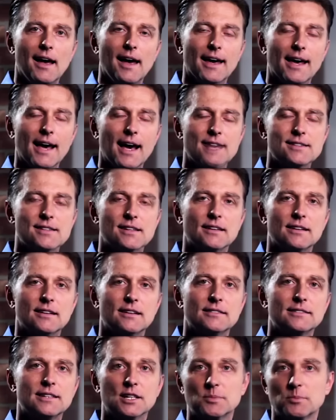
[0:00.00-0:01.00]
Привет,
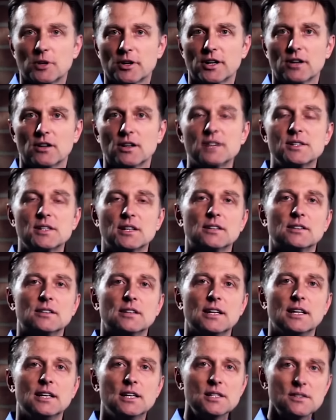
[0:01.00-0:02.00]
я доктор Берг.
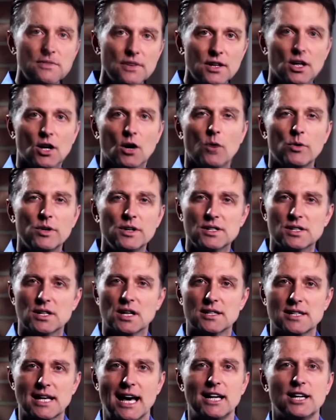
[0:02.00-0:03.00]
В этом видео
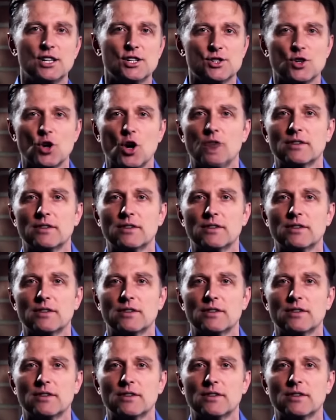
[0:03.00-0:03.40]
мы обсудим,